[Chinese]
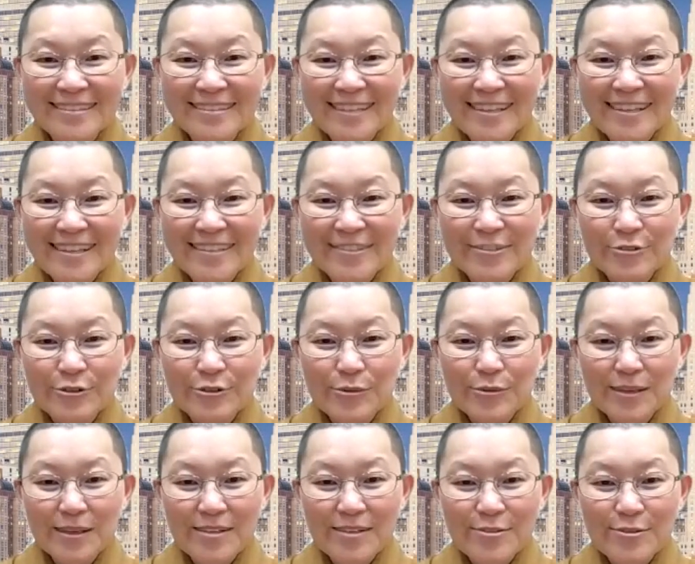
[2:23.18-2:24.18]
呃，对
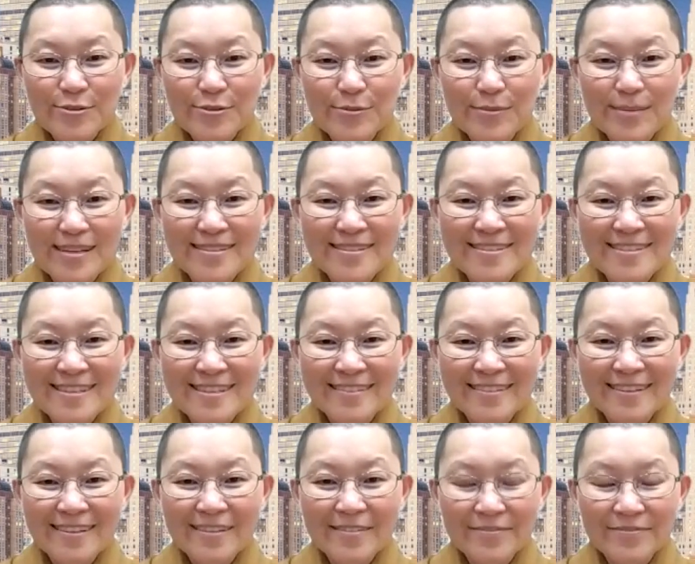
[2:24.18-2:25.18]
我感触蛮
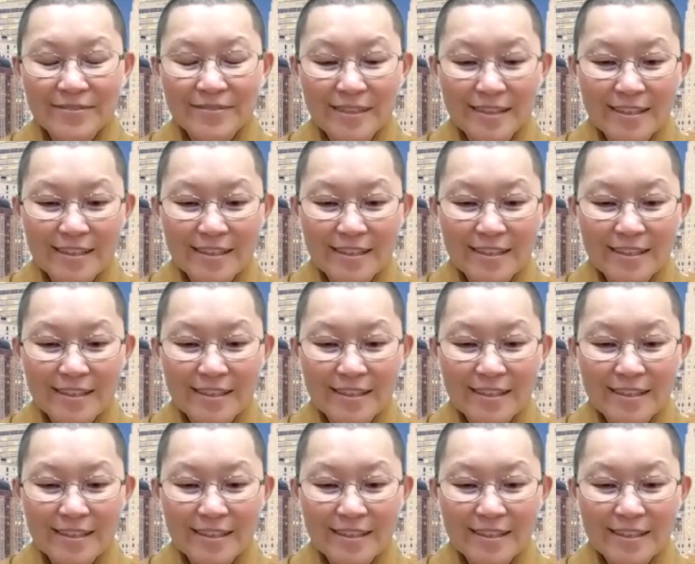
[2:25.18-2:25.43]
深哦。